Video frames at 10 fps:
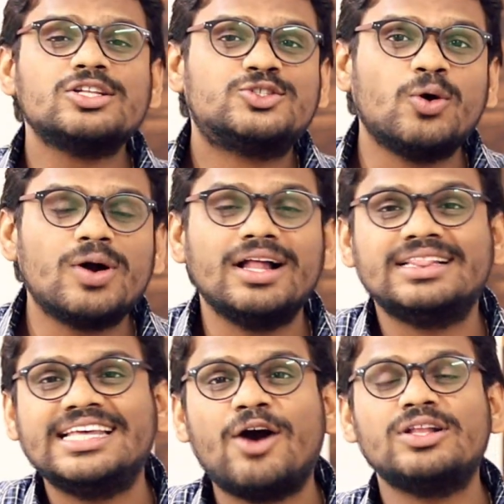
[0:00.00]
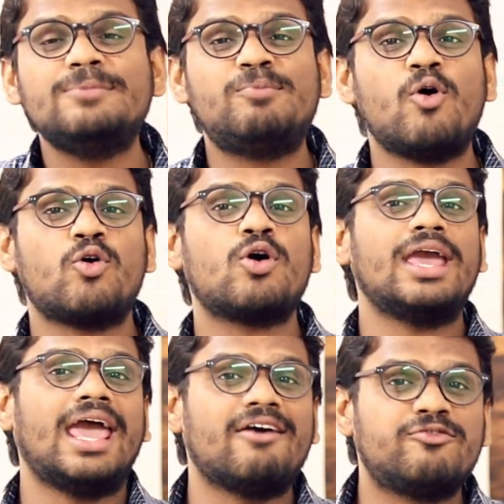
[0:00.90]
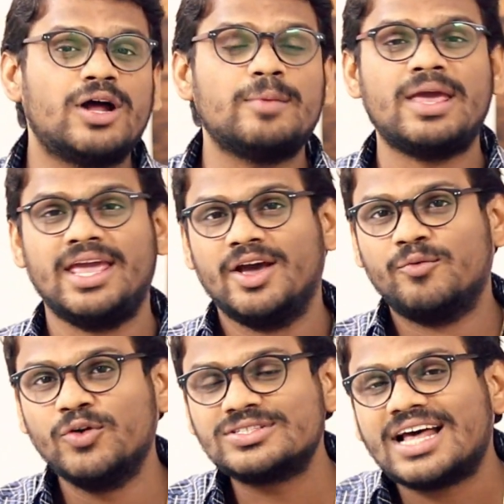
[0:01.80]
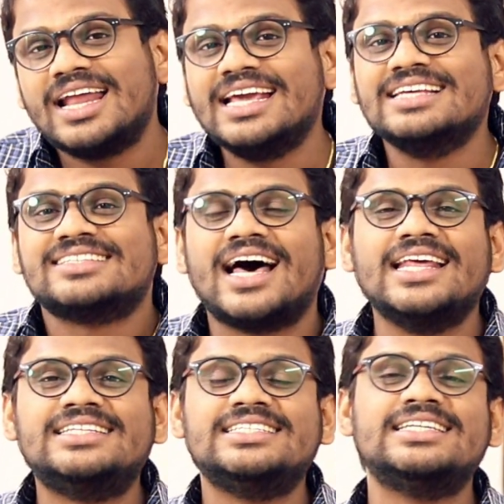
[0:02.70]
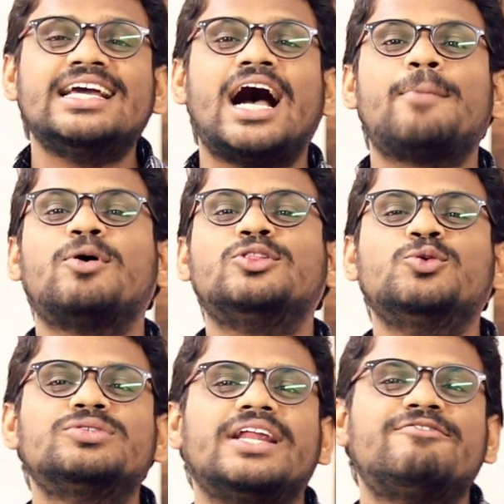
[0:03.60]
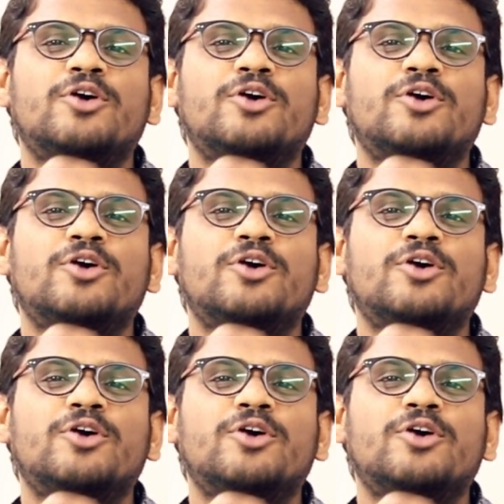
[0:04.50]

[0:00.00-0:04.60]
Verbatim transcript: और जो गलतियां होती पोको के एफ में वो सारी की सारी चीजें आपको दूसरे